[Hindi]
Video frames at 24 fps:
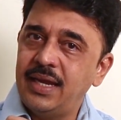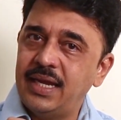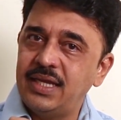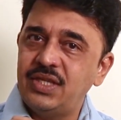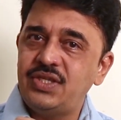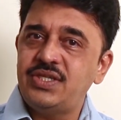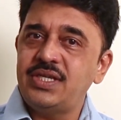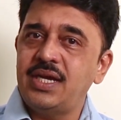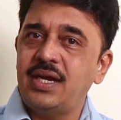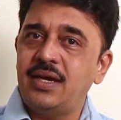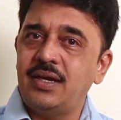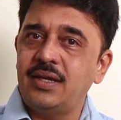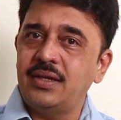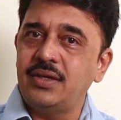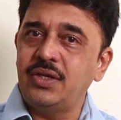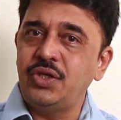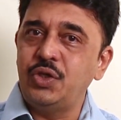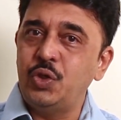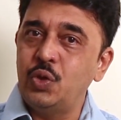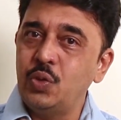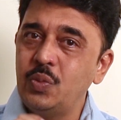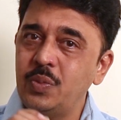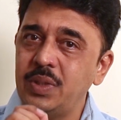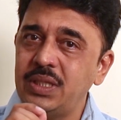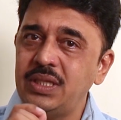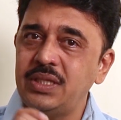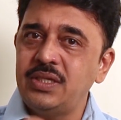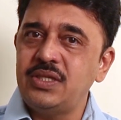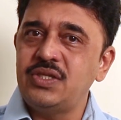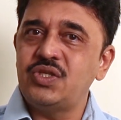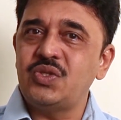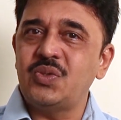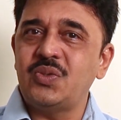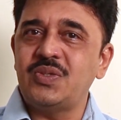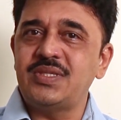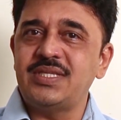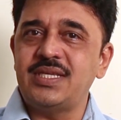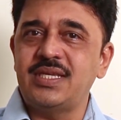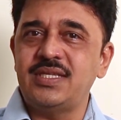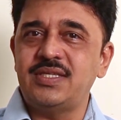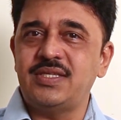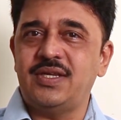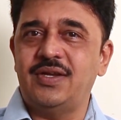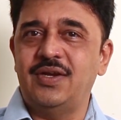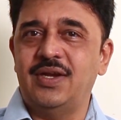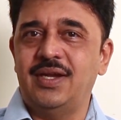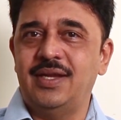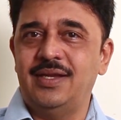एच आर ह्यूमन
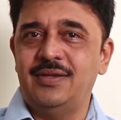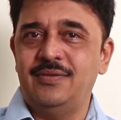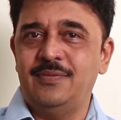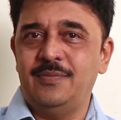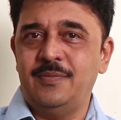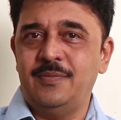रिसोर्सेस का